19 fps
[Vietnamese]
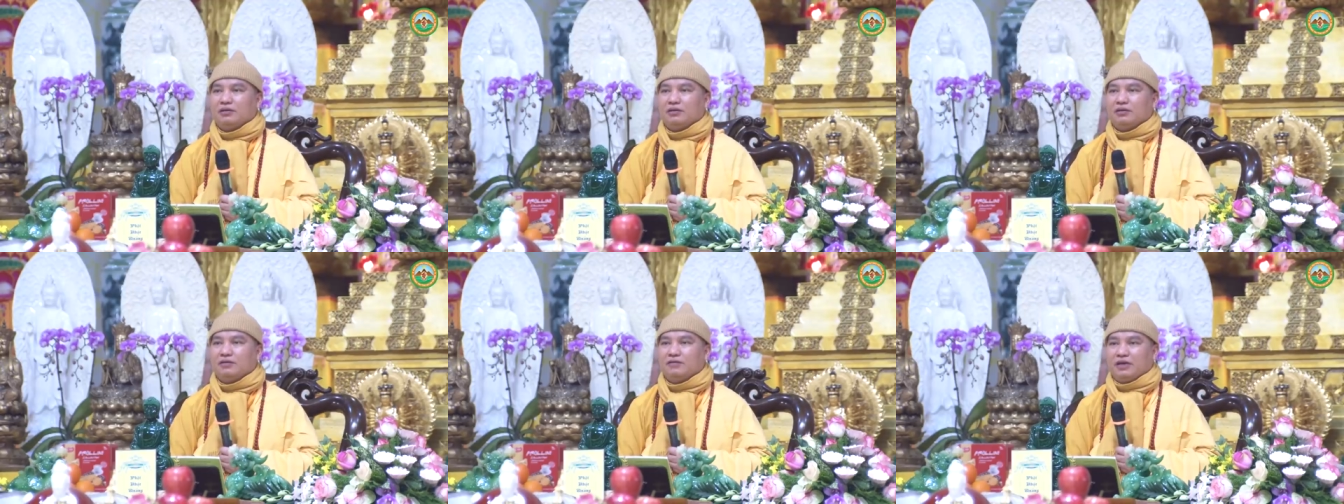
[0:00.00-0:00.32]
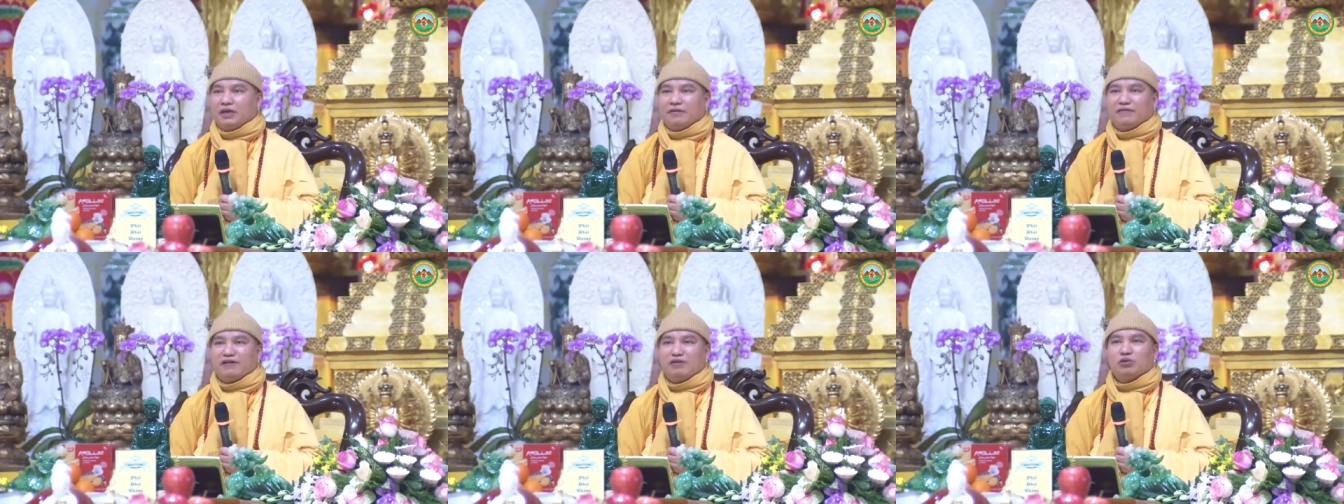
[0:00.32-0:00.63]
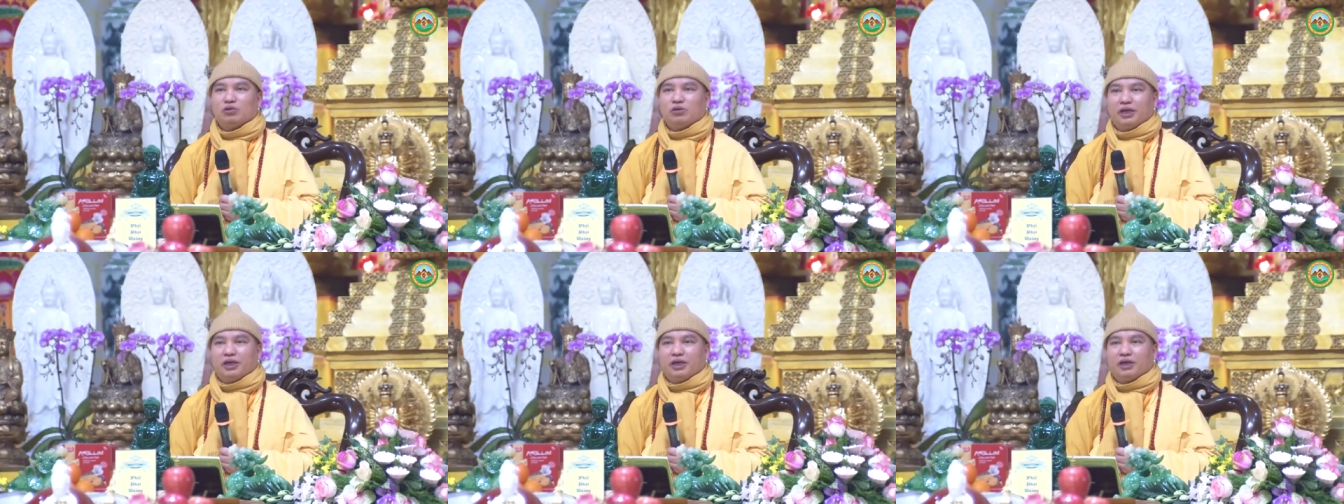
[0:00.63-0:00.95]
về
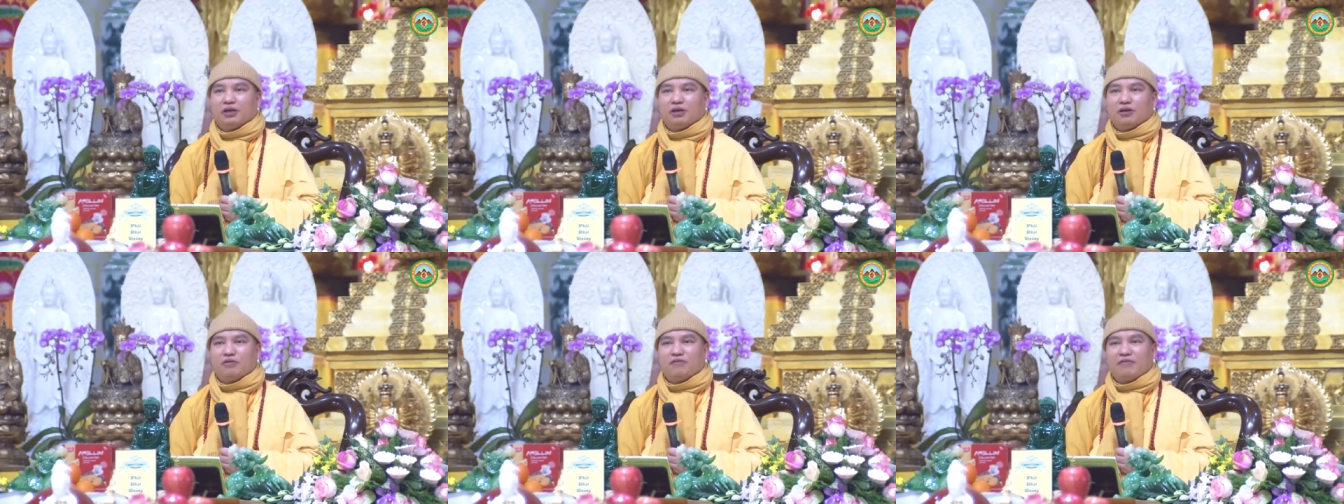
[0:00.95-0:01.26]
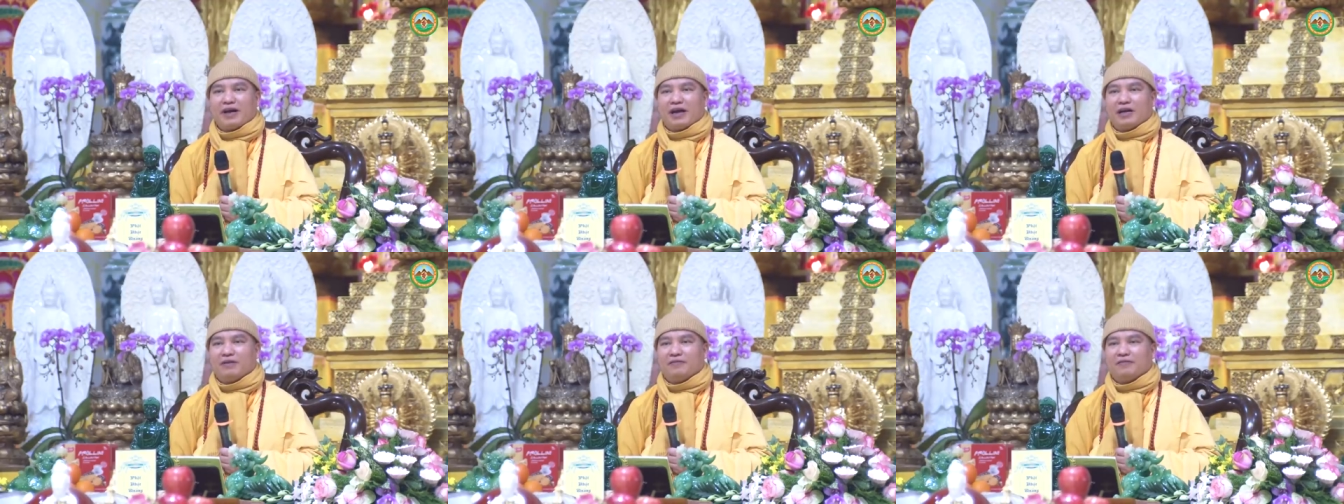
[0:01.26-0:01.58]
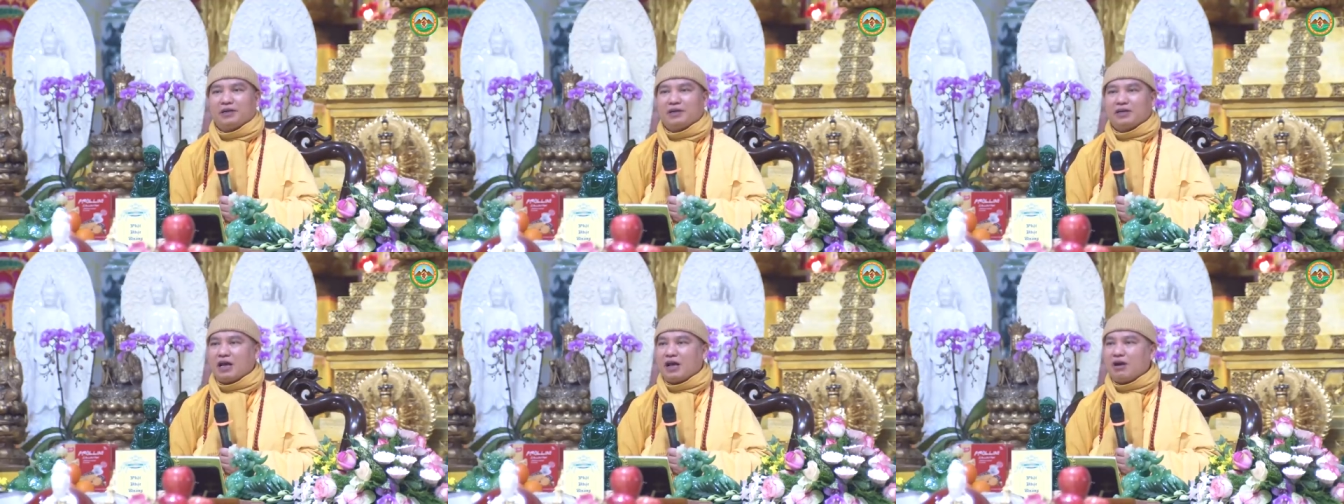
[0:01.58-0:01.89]
phong thủy nó không phải là
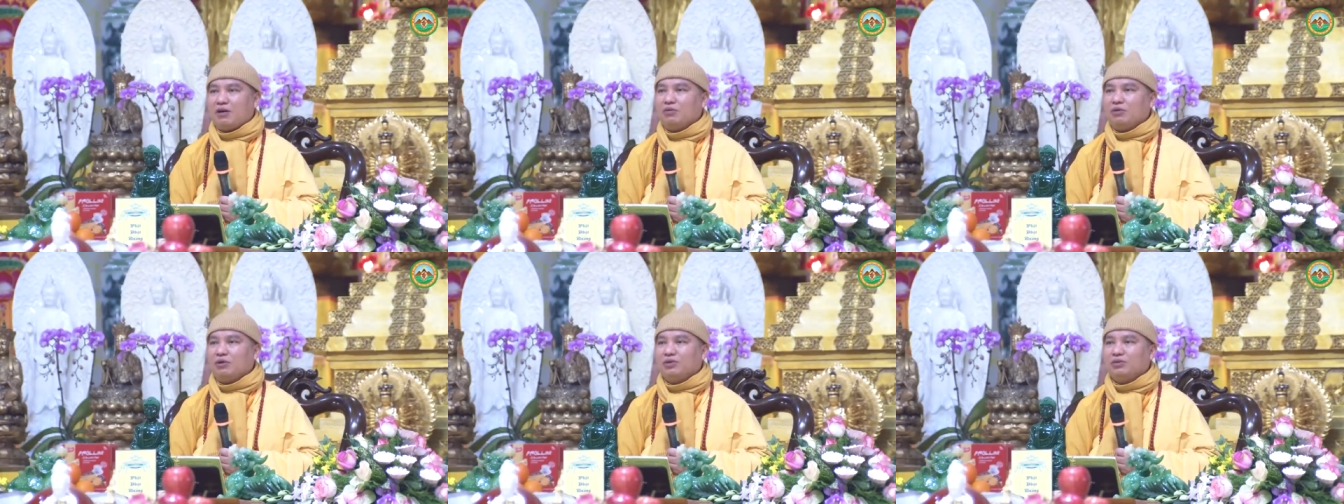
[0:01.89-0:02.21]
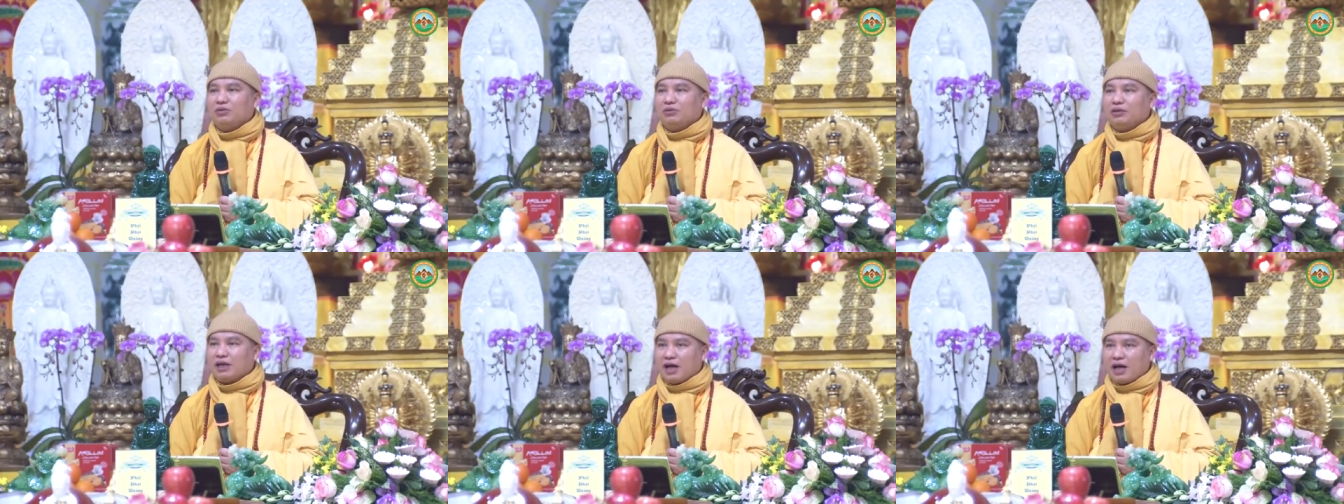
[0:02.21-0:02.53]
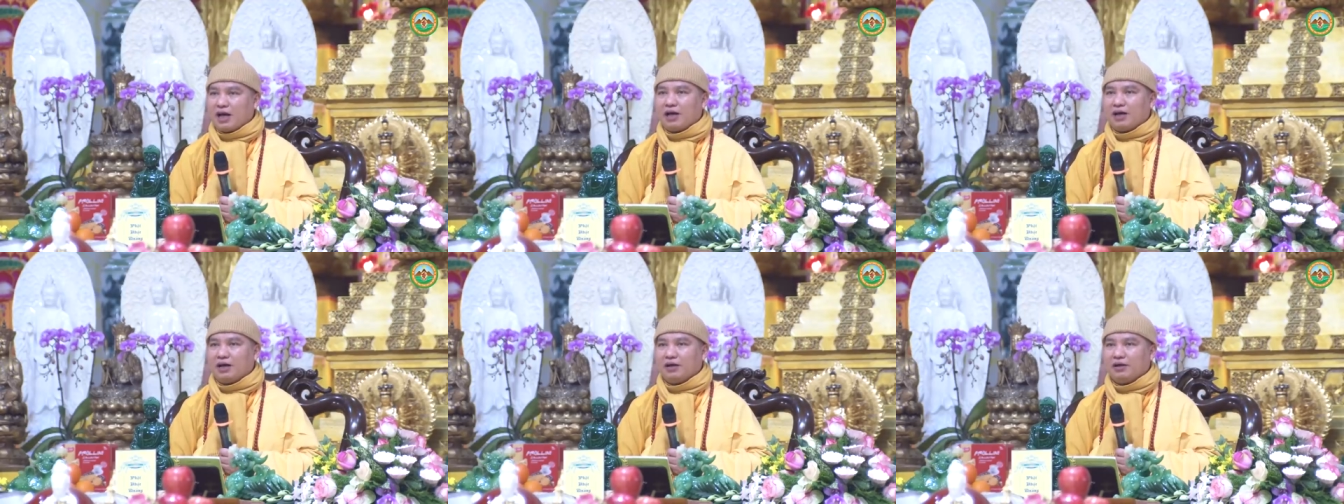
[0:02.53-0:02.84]
phật giáo của chúng
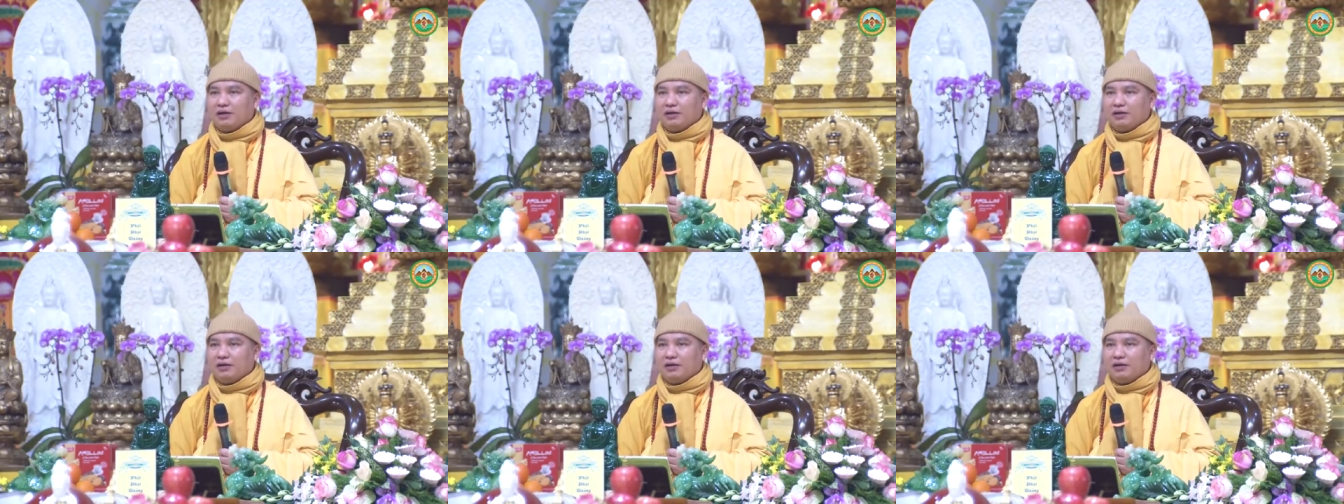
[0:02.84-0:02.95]
ta